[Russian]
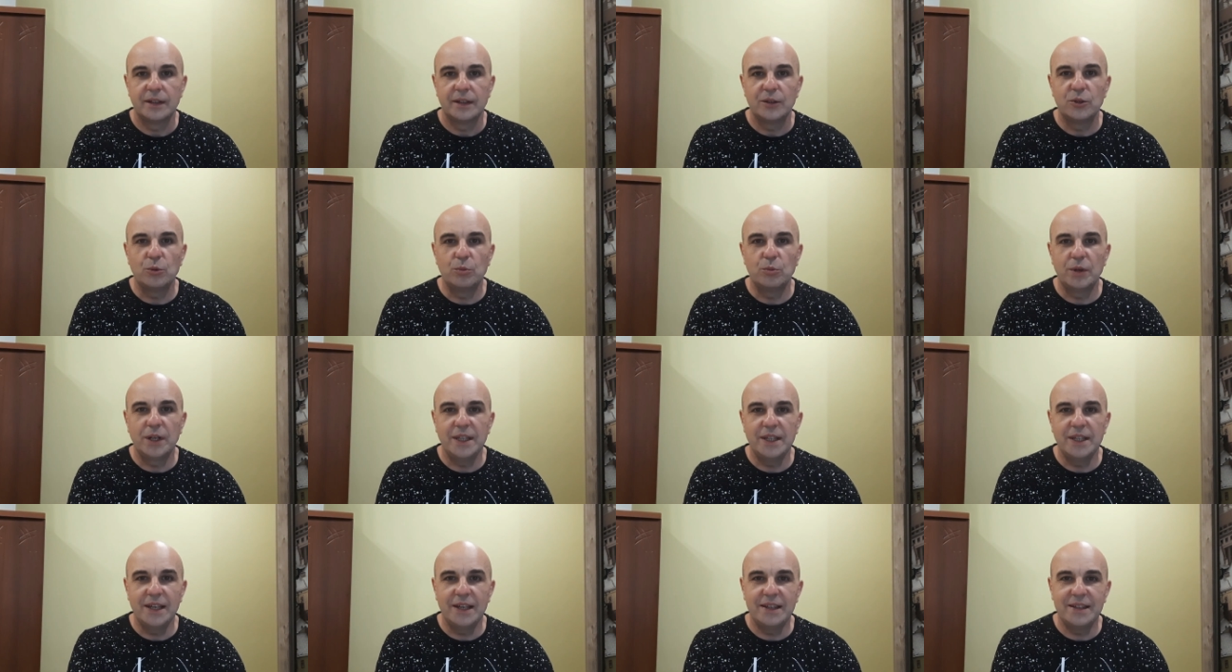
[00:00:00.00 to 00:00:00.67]

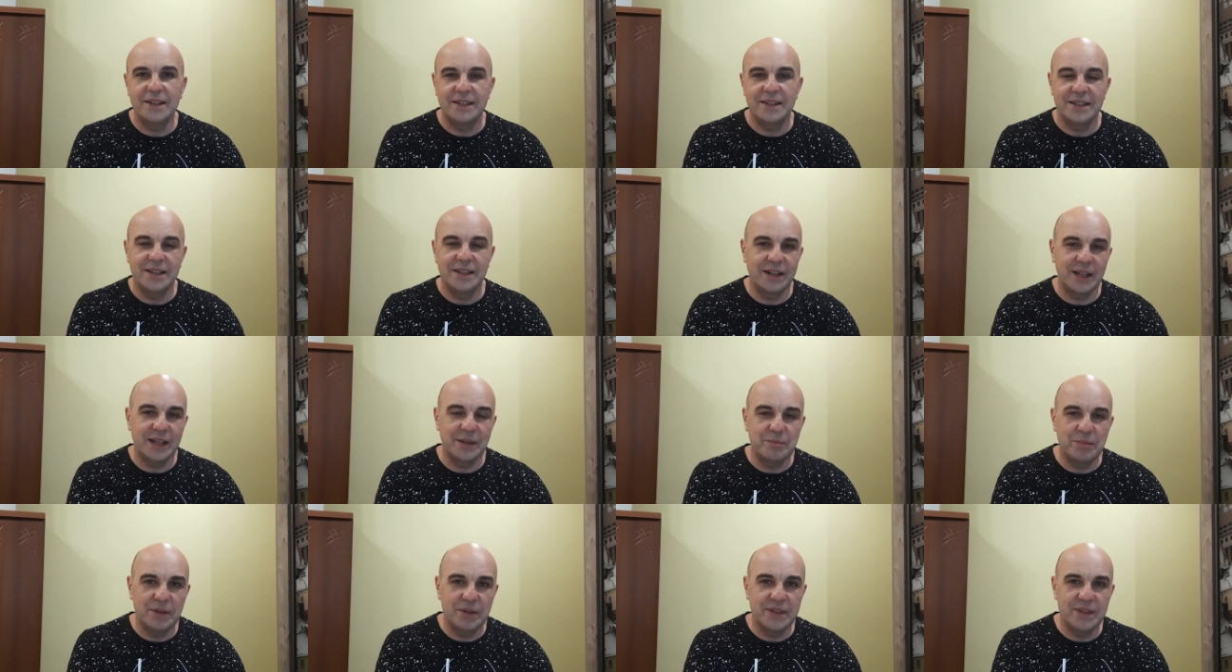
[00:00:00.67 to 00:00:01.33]
Добрый день, я
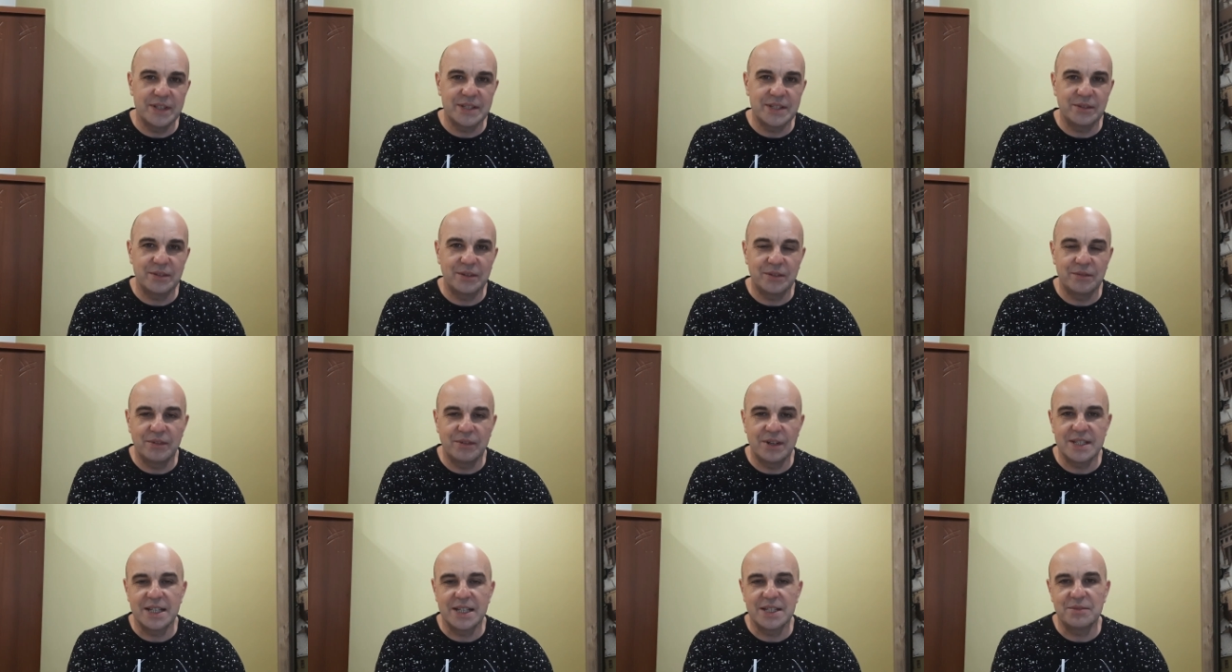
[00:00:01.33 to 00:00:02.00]
рад
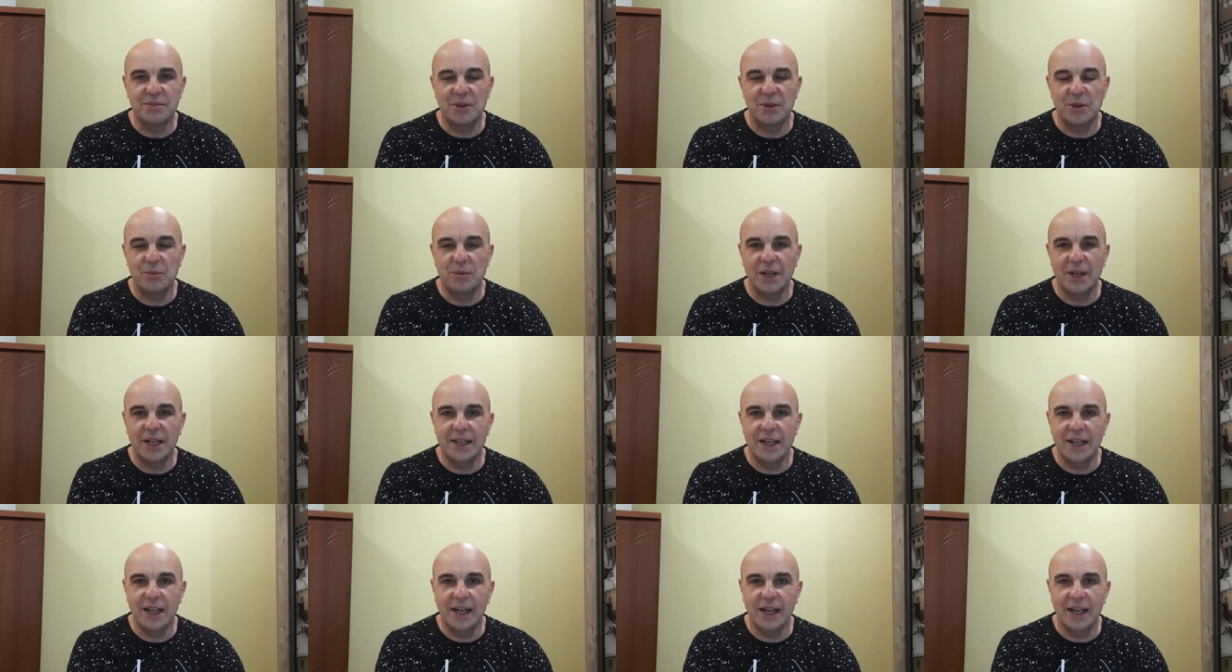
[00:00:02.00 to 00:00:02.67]
приветствовать вас на своем
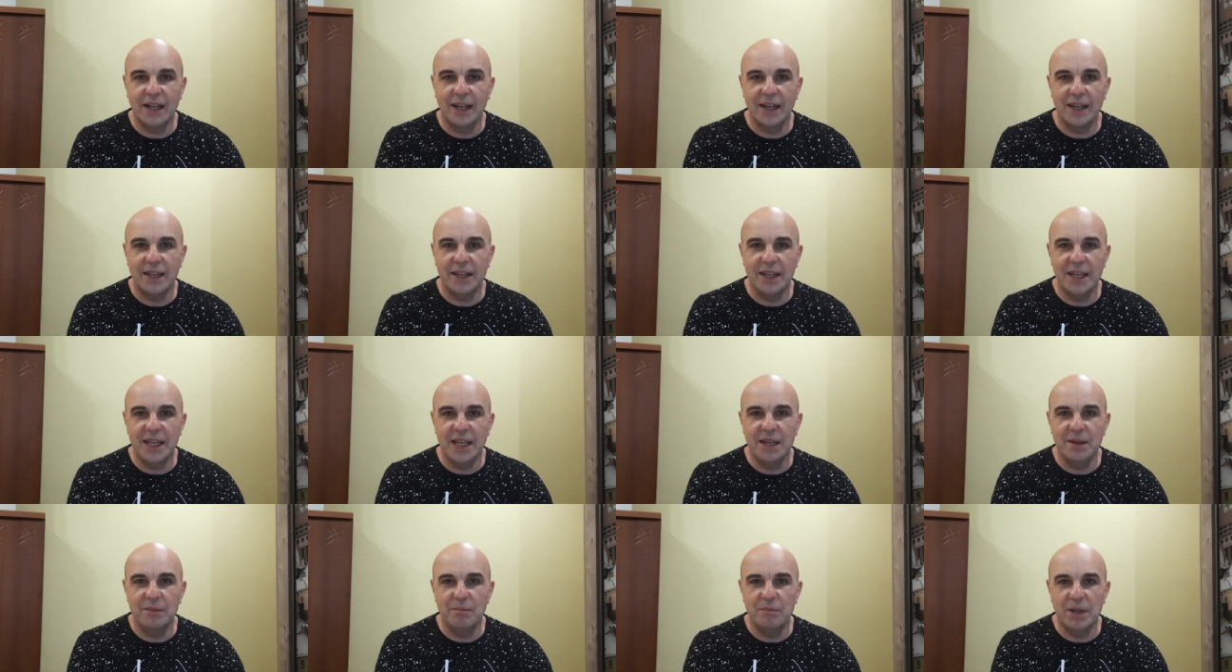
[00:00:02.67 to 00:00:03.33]
канале
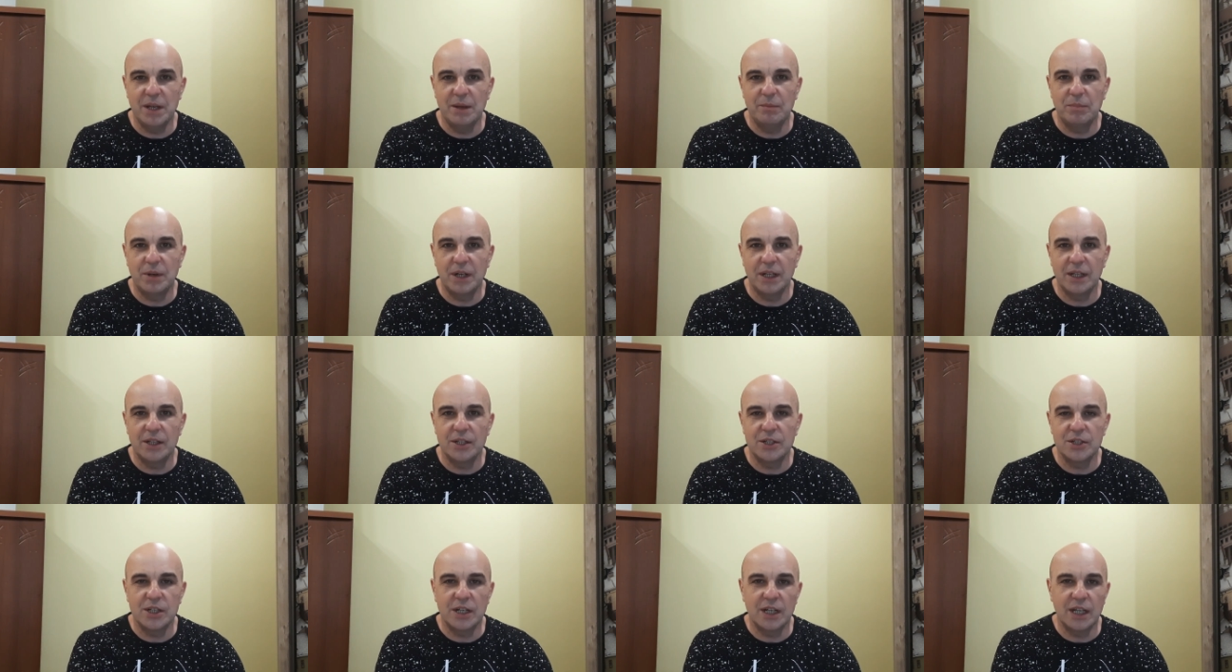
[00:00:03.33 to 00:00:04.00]
и мы
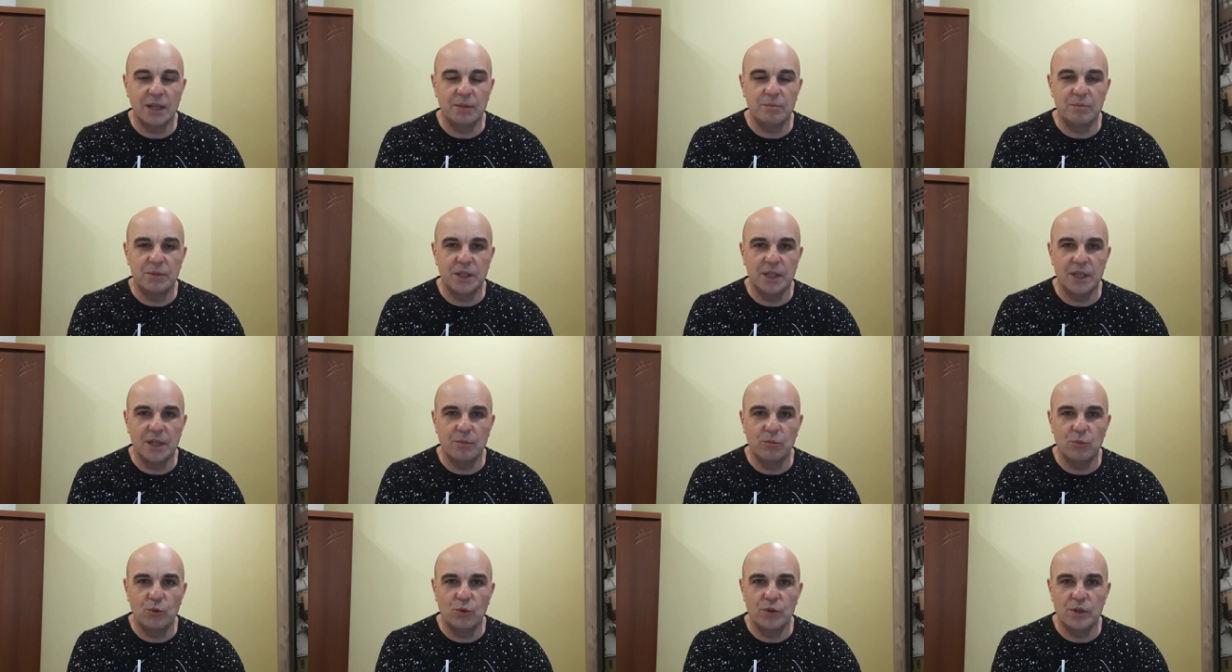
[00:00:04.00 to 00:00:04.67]
продолжаем
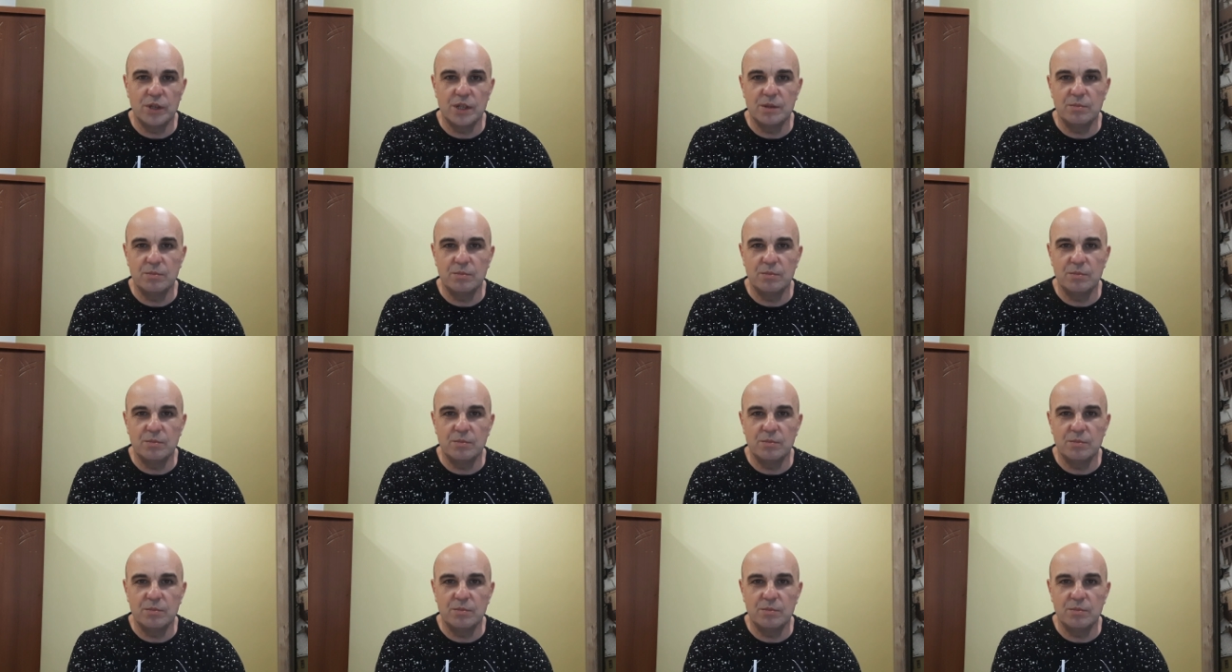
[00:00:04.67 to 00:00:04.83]
тему